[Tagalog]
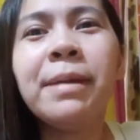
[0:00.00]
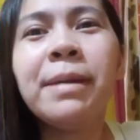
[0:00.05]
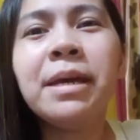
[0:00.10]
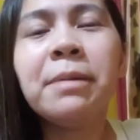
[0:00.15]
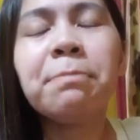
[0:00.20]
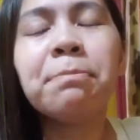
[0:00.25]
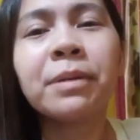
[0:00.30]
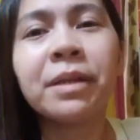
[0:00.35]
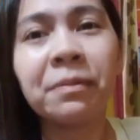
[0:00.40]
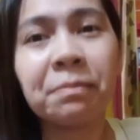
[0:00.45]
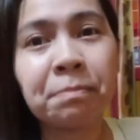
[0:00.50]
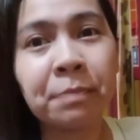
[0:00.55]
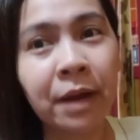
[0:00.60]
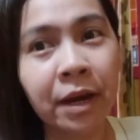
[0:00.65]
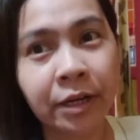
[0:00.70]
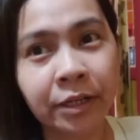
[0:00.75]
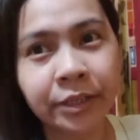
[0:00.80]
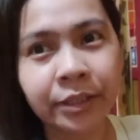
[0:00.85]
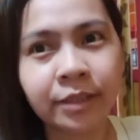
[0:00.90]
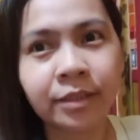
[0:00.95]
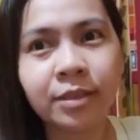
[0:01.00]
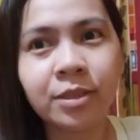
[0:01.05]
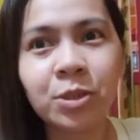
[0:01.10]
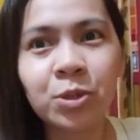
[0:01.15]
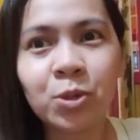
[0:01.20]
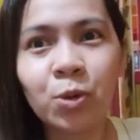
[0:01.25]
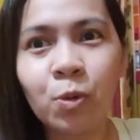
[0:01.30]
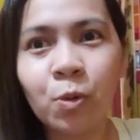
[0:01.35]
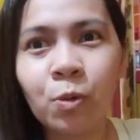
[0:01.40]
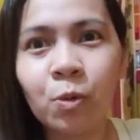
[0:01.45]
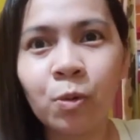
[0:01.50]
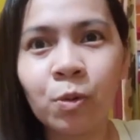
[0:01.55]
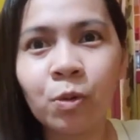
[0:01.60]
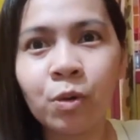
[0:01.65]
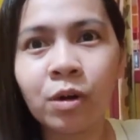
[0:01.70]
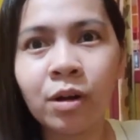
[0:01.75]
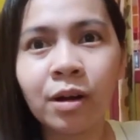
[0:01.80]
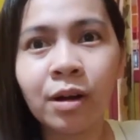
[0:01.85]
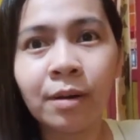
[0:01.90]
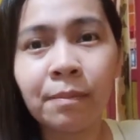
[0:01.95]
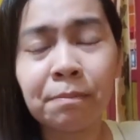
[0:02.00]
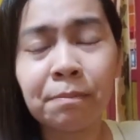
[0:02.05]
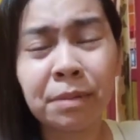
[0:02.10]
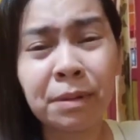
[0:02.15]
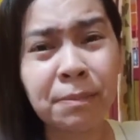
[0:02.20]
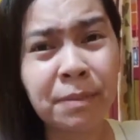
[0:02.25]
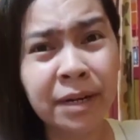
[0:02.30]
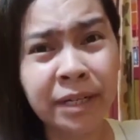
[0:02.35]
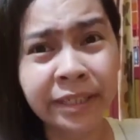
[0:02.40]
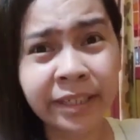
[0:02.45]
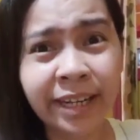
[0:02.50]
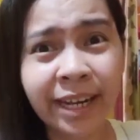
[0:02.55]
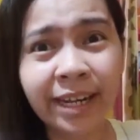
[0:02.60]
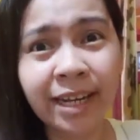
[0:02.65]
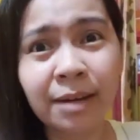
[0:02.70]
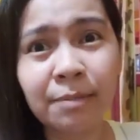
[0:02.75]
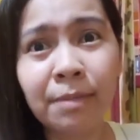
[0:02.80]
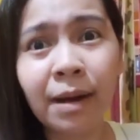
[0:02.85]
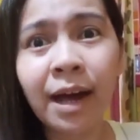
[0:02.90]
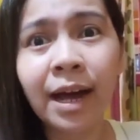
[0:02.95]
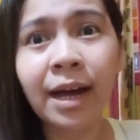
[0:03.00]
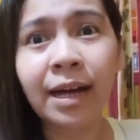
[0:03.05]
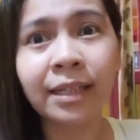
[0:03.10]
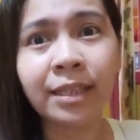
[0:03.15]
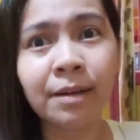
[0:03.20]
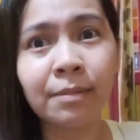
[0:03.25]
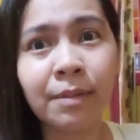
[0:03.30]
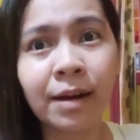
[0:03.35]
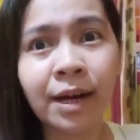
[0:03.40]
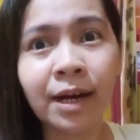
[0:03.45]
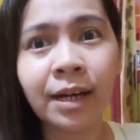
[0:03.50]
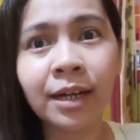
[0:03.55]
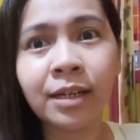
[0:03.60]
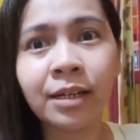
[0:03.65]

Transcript: be prepared. So, prepared ka na ba, ba diba?